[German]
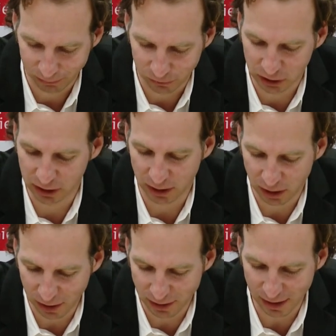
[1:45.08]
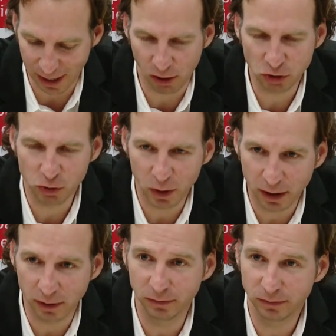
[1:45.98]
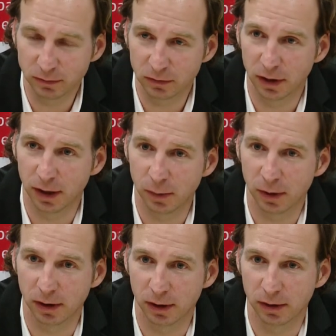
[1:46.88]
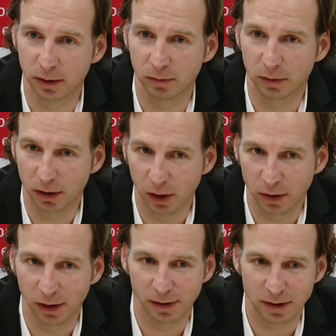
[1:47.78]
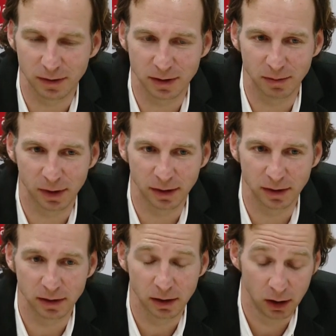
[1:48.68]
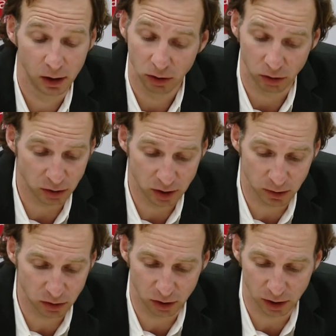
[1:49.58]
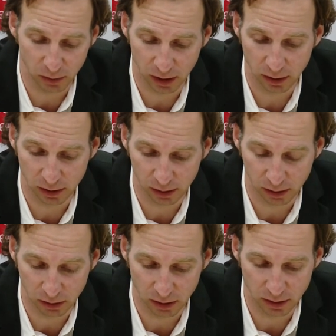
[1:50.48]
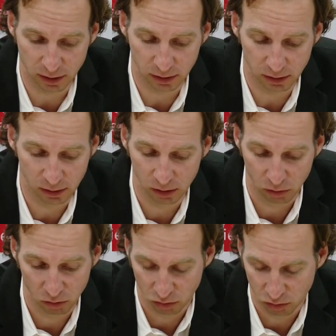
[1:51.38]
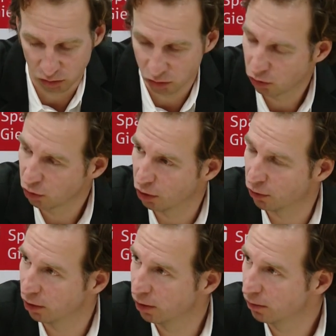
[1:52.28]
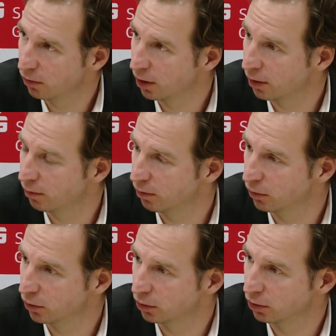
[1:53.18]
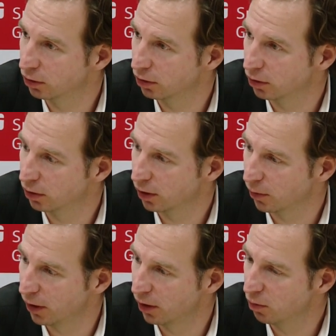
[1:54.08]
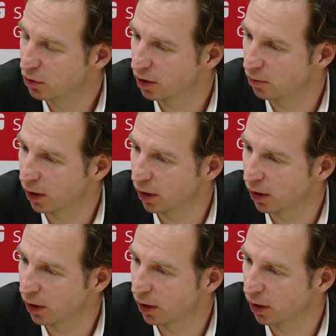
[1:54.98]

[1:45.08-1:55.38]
wie gesagt, ich werde es nicht aussprechen, aber ähm, ich glaube, jeder weiß, was gemeint ist. Trotzdem natürlich am Ende äh, Gießen gewonnen dann und äh, am Ende ein bisschen